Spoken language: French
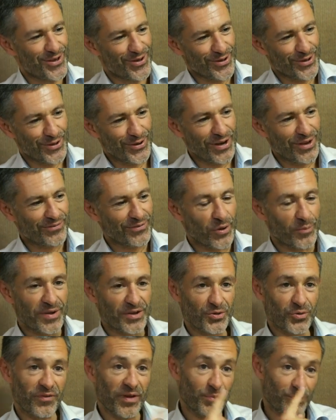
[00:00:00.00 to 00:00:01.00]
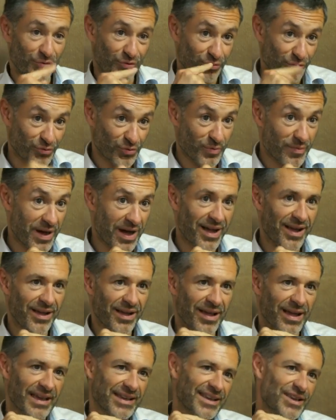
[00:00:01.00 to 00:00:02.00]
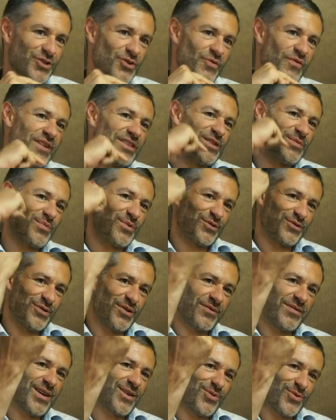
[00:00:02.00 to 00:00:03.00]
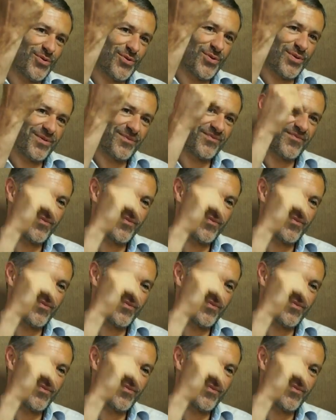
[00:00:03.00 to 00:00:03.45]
l'information va plutôt du bas à 90% vers le haut.